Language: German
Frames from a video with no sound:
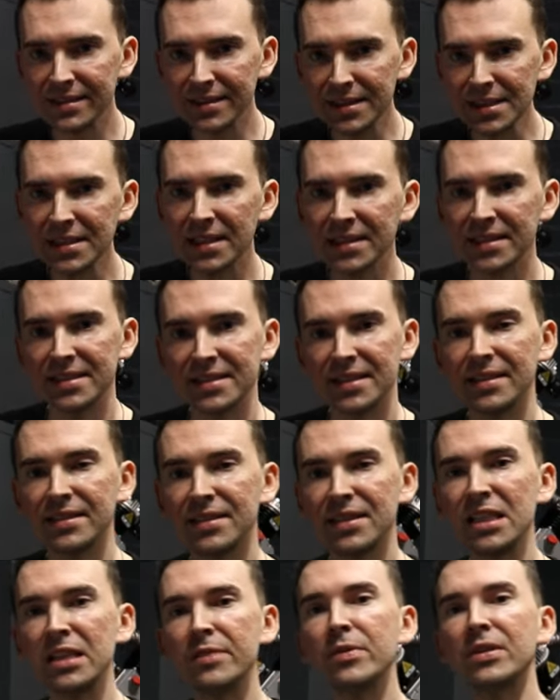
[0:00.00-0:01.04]
nicht, dass das
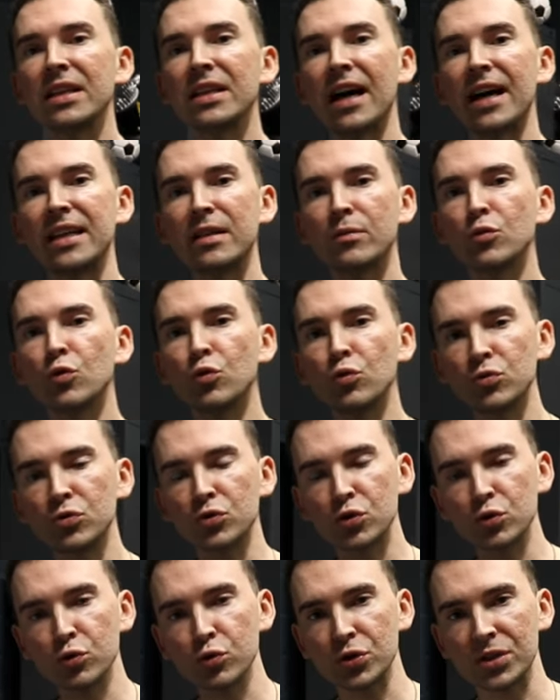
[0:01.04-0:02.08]
Getriebe in einem guten
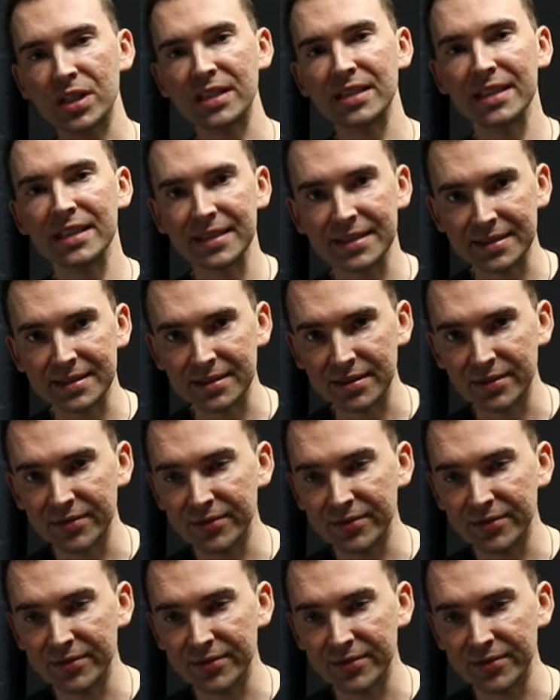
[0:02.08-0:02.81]
Zustand ist.